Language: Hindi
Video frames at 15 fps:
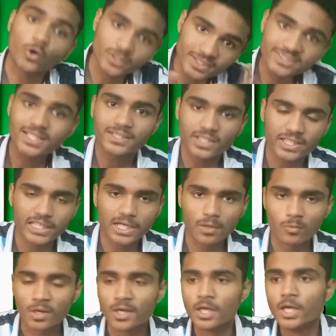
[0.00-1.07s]
वो बहुत ही ज़्यादा गिरा
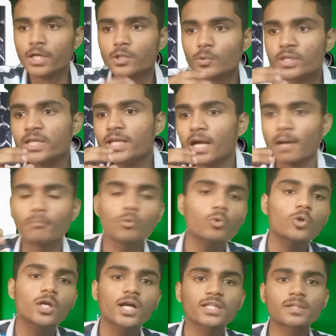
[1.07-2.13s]
हुआ क्योंकि हम
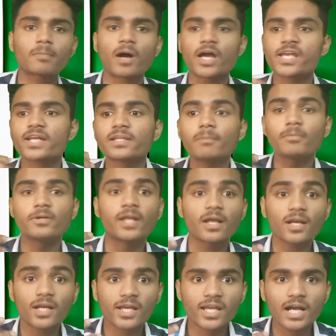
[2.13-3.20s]
लोग को लगा था भाई एकदम
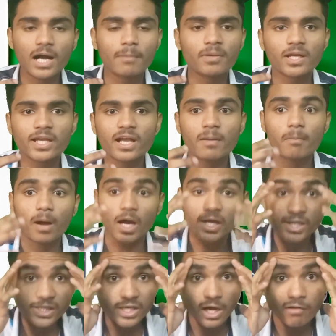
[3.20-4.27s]
डर लगेगा हमें लगेगा
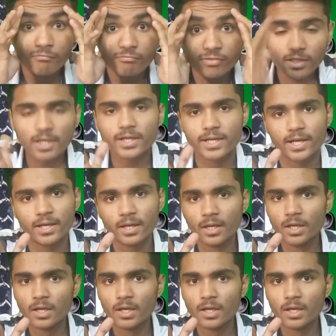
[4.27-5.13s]
भाई क्या विलन है